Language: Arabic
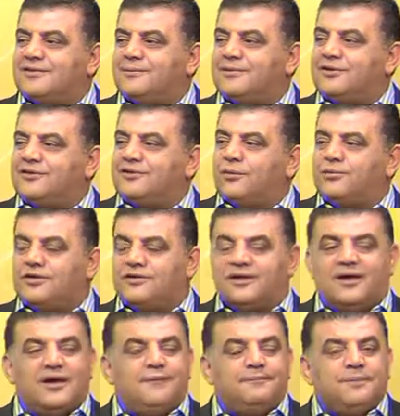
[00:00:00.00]
من سوده
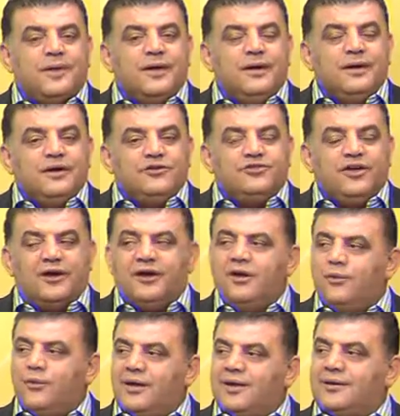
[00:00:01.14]
ل
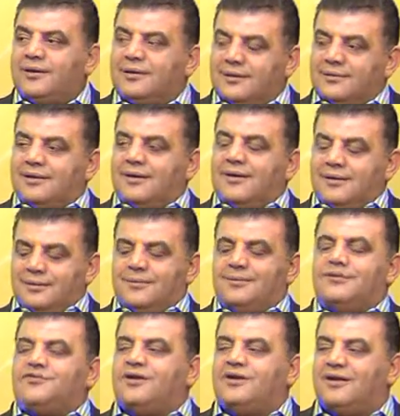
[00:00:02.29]
شقره ولكن عندنا
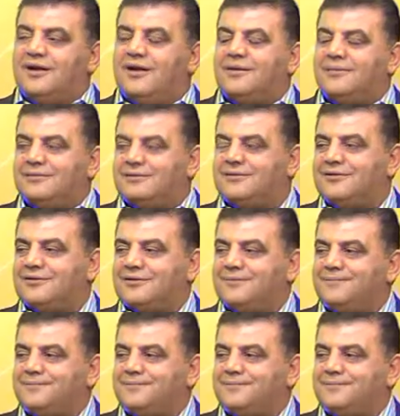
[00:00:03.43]
مشاكلها عم رح احكي معك